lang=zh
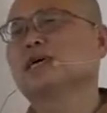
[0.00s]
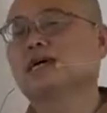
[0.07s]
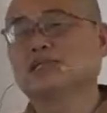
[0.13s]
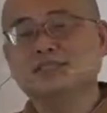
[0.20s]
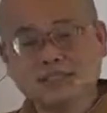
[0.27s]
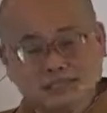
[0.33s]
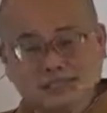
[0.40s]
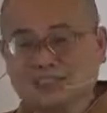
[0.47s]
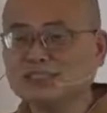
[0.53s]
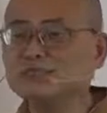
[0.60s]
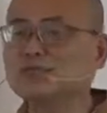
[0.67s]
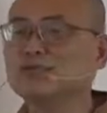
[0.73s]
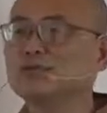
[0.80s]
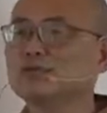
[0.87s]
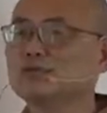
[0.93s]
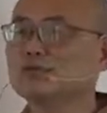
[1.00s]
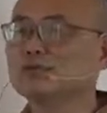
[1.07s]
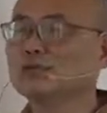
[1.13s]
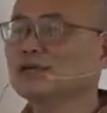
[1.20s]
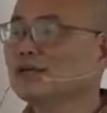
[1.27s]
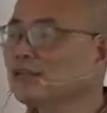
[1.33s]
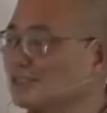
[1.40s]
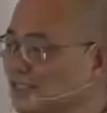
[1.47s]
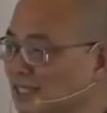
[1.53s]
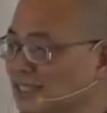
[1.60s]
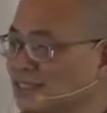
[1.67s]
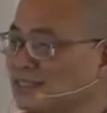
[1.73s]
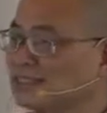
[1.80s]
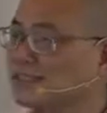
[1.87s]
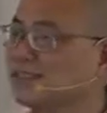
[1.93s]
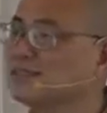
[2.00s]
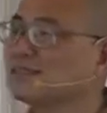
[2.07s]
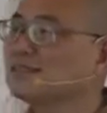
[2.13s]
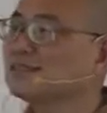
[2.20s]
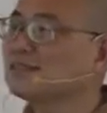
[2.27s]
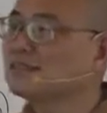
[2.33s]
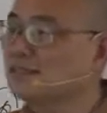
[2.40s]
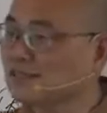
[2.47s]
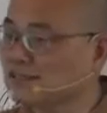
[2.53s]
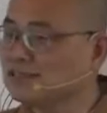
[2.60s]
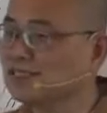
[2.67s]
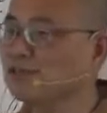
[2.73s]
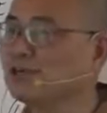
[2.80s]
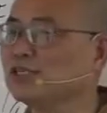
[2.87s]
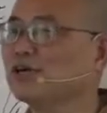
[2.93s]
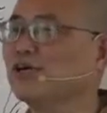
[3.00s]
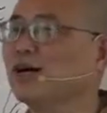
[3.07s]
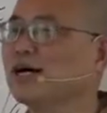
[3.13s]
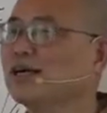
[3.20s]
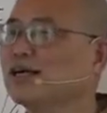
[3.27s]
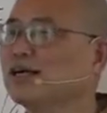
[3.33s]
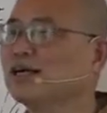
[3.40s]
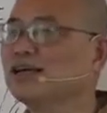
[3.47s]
啊，这一生没有苦，下一生可能就会有啊。